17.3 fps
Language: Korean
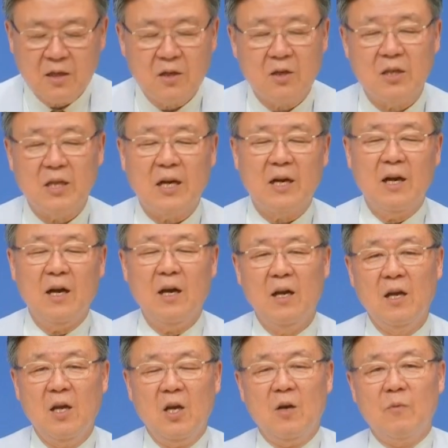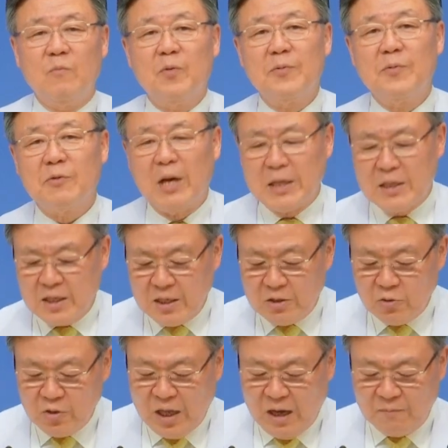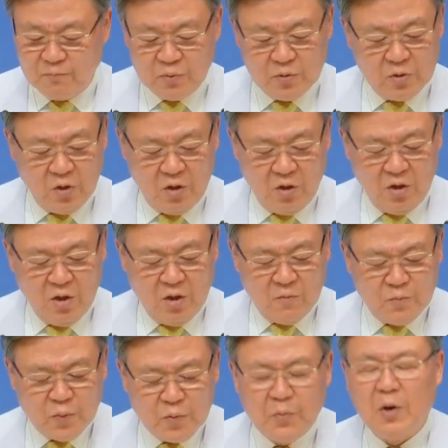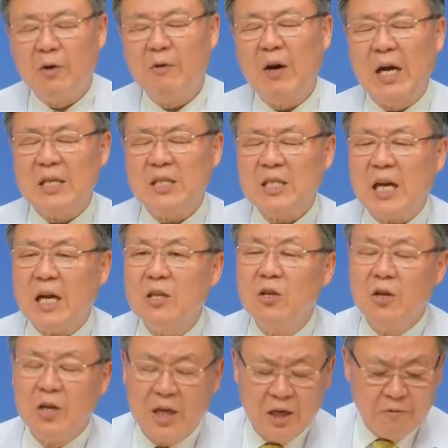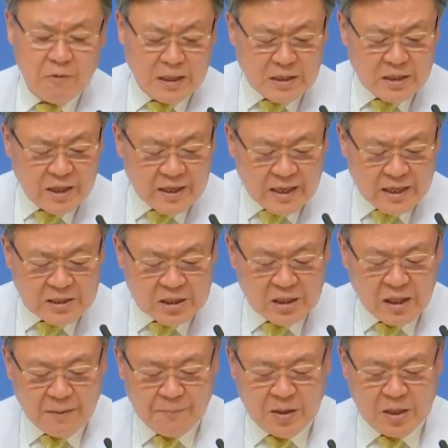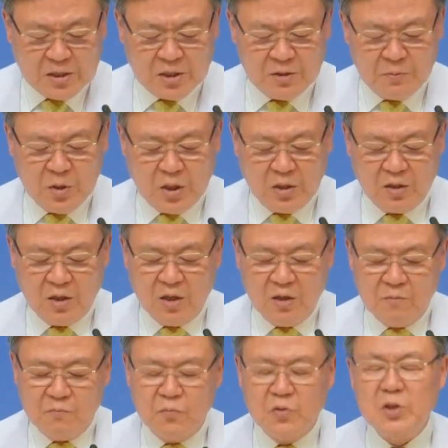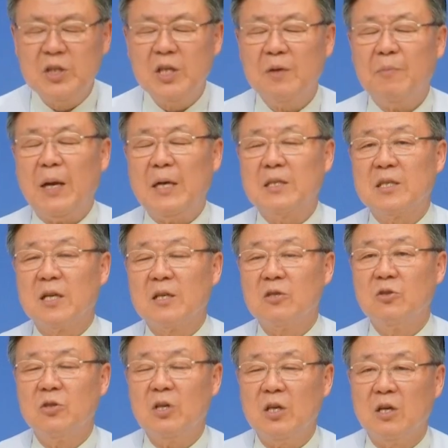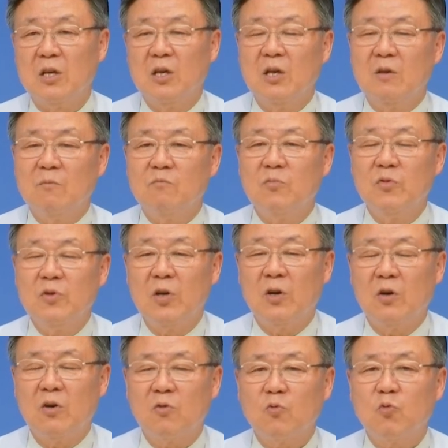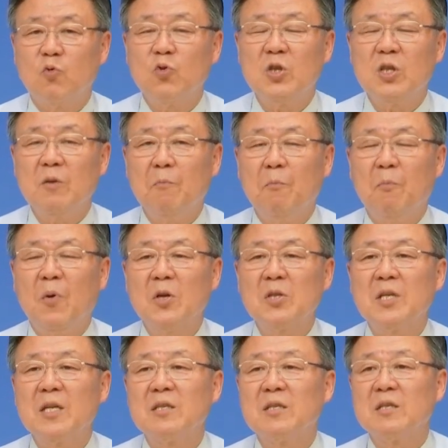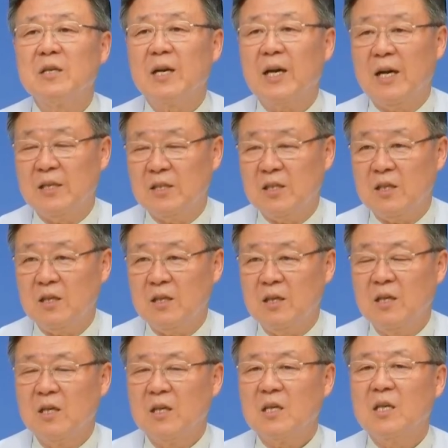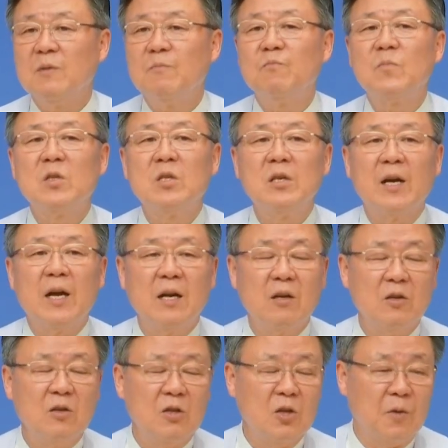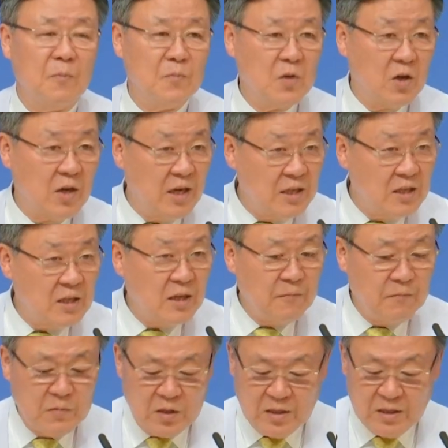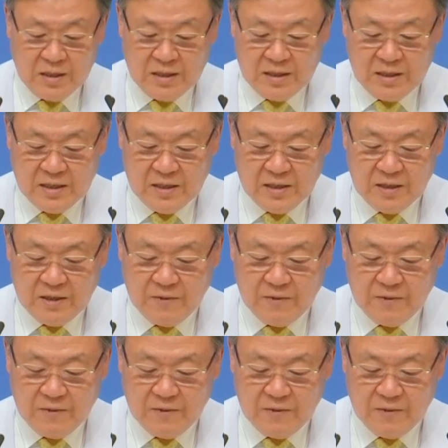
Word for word: 그러다가 부부 관계도 나쁘고 부모와 자녀의 관계까지 나빠지면 문제 발생률이 무려 90%까지 급등할 염려가 있답니다.